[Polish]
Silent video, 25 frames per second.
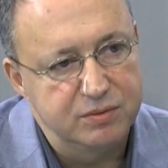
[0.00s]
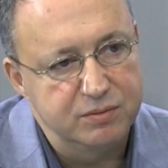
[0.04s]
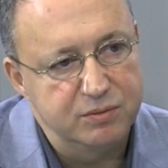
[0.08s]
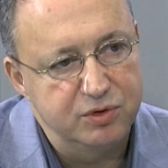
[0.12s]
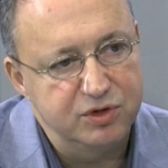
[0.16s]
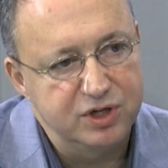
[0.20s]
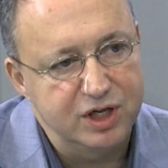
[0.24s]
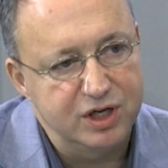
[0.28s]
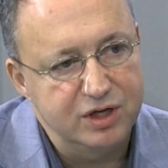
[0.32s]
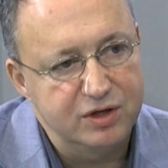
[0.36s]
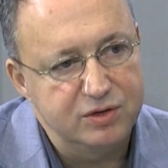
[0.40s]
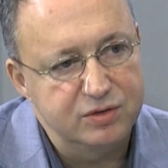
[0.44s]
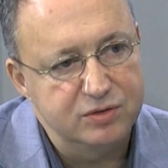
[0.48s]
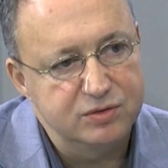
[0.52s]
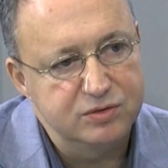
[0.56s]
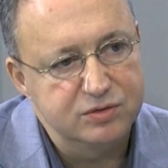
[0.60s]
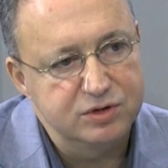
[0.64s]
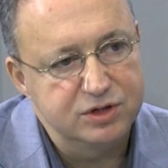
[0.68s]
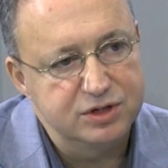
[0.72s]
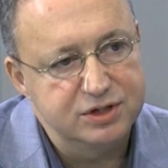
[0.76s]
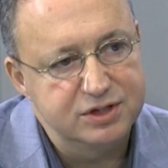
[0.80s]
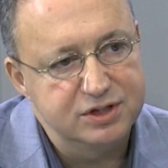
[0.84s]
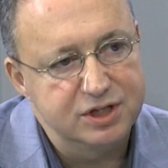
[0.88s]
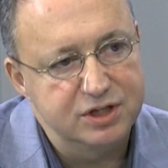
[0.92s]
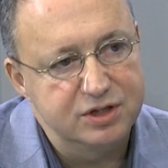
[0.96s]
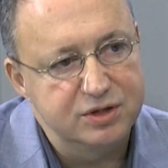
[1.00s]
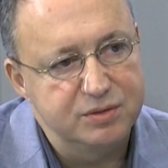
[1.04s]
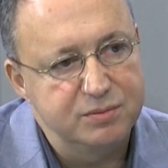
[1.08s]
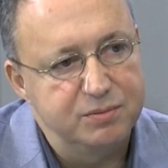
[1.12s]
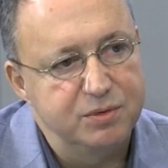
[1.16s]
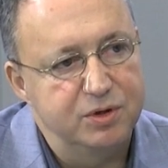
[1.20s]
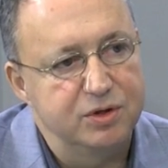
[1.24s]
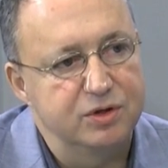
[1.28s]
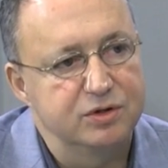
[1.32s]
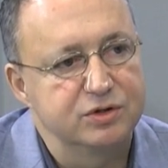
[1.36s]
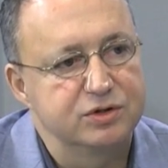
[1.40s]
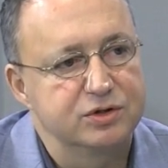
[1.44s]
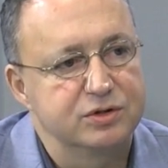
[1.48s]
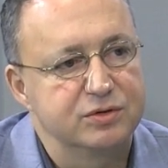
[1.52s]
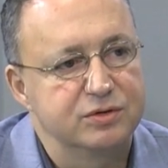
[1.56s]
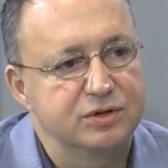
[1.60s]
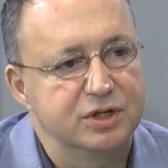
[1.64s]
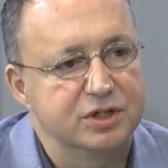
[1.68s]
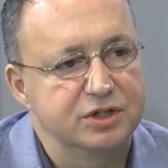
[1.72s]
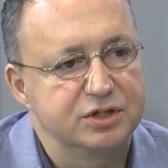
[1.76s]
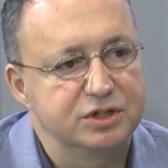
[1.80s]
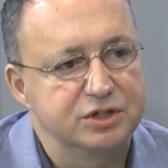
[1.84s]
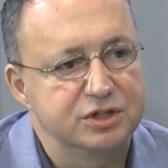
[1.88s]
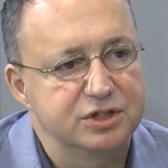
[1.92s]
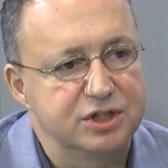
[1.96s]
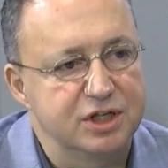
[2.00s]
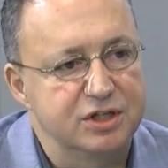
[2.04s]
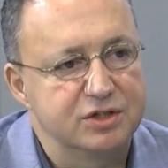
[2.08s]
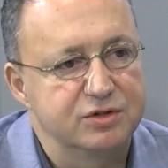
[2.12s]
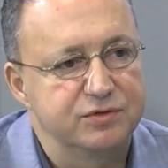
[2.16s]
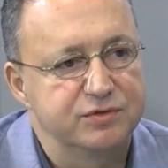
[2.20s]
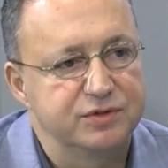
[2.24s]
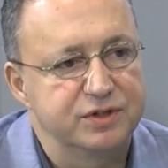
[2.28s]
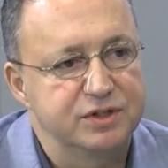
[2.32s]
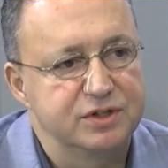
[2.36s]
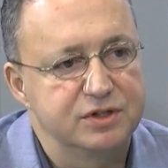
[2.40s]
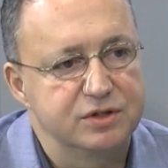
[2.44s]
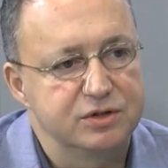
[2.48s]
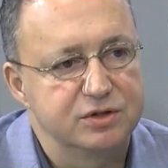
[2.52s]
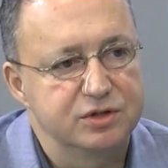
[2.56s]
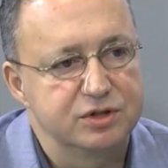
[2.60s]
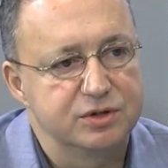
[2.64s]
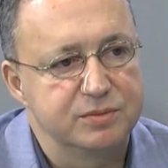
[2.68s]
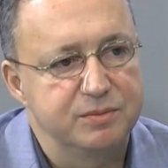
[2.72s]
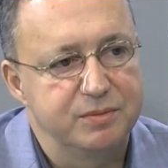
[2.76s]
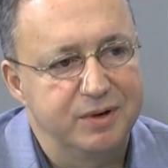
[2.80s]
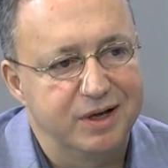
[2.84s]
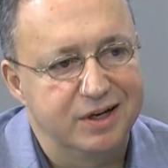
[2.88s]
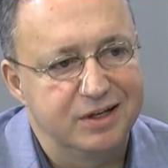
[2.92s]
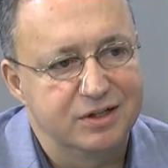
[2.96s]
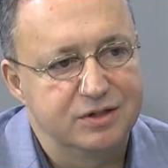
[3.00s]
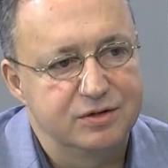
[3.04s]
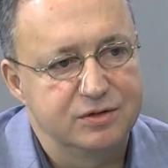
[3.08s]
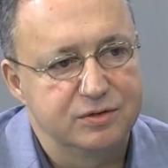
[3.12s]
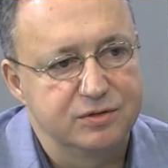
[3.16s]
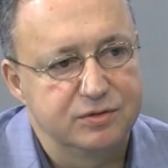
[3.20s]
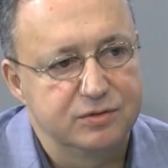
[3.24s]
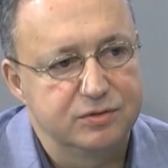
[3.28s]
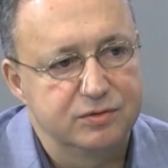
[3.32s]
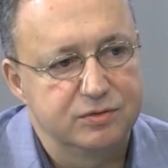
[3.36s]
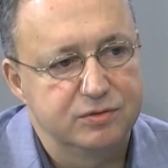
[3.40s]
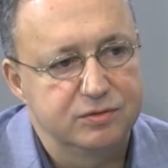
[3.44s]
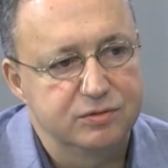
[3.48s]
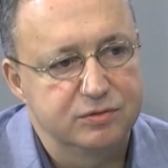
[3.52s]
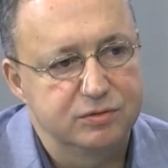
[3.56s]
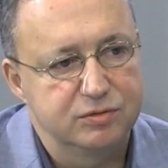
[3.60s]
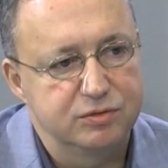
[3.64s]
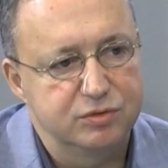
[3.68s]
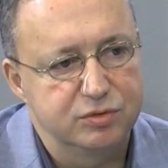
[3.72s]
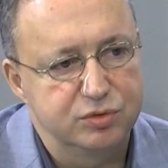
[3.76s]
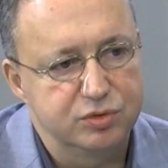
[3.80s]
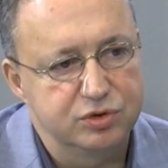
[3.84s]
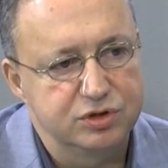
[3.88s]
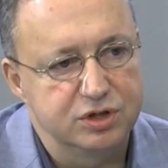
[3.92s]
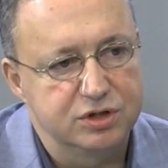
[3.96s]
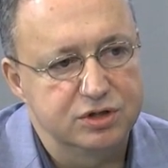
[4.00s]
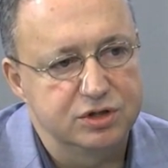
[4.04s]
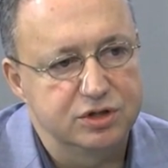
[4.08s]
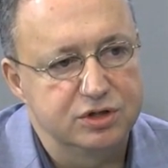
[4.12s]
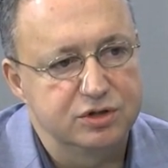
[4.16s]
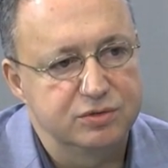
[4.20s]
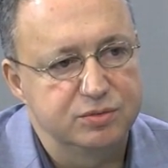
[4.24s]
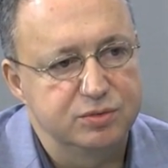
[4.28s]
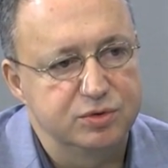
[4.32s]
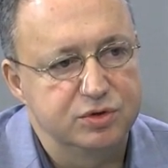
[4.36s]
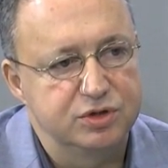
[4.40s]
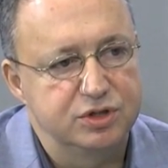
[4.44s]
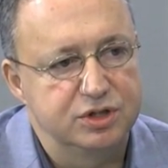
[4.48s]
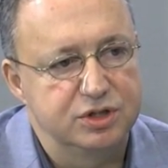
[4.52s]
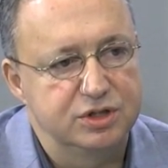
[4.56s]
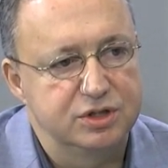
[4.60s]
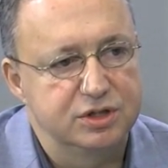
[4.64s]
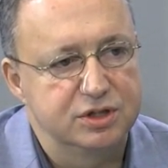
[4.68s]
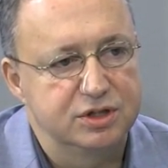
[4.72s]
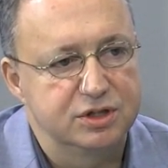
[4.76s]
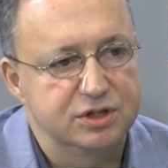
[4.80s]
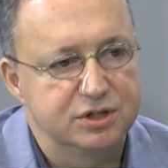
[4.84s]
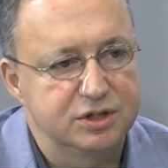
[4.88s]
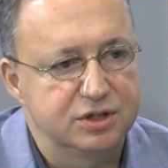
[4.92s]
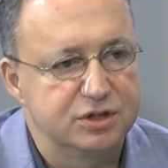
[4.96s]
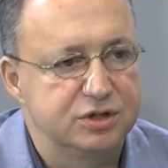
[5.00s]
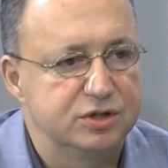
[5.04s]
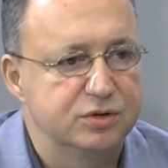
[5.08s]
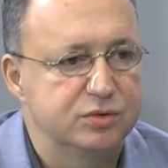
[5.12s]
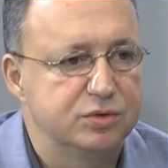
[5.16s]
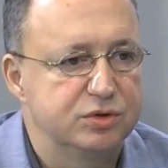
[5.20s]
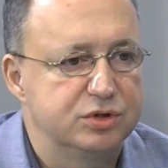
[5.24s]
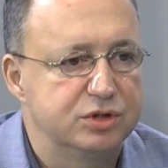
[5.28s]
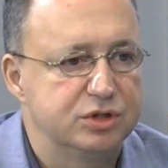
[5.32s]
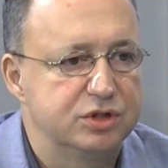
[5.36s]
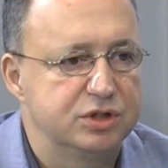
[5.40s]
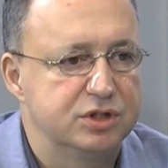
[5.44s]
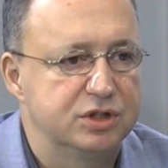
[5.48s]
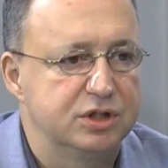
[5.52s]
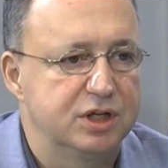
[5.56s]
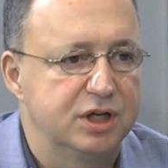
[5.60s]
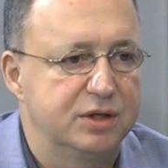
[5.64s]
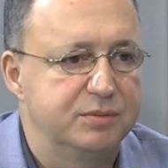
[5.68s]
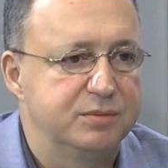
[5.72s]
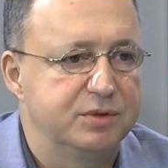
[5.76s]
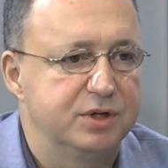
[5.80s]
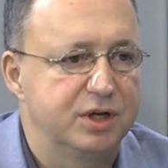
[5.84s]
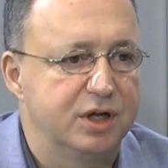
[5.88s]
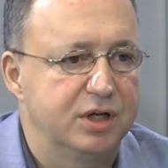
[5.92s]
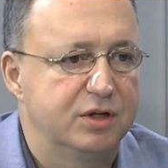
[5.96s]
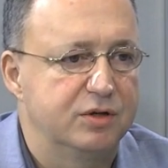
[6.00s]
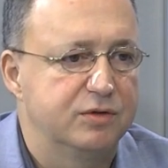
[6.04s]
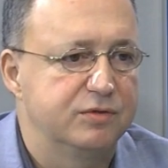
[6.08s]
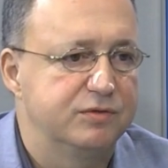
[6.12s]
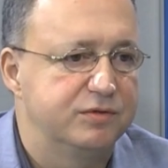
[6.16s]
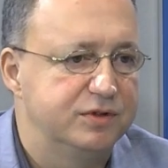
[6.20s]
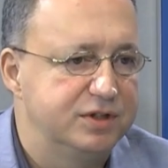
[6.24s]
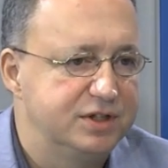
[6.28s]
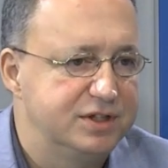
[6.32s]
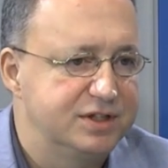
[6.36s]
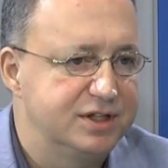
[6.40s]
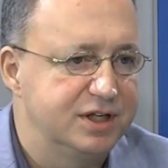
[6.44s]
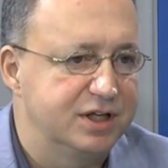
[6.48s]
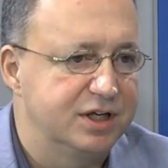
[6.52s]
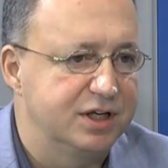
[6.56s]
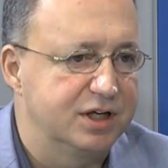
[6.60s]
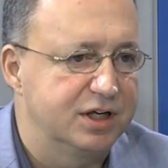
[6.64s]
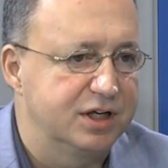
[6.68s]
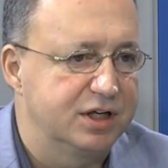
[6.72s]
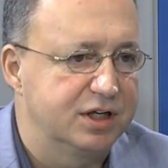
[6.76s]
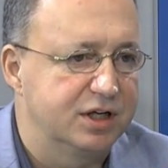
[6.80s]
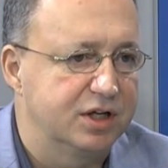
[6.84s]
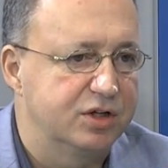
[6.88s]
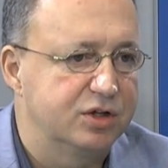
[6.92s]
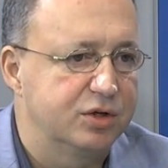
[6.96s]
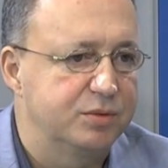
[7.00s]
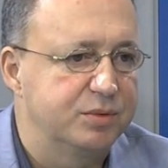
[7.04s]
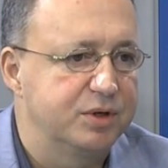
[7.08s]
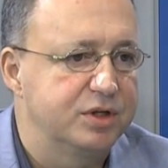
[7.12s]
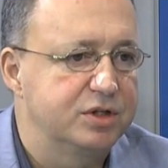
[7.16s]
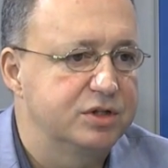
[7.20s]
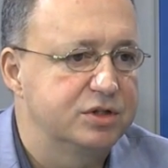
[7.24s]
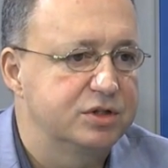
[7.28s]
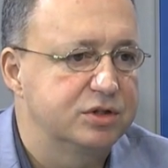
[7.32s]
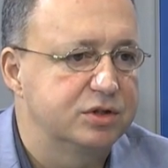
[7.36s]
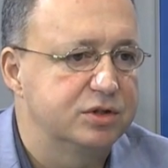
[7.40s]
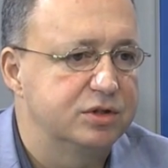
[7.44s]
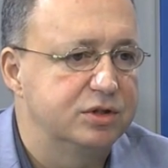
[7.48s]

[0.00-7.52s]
Bo taką niestety bolączką naszych czasów jest to, że bardzo duża część młodzieży chce się uczyć, dajmy na to, w liceach. No Natomiast chcemy się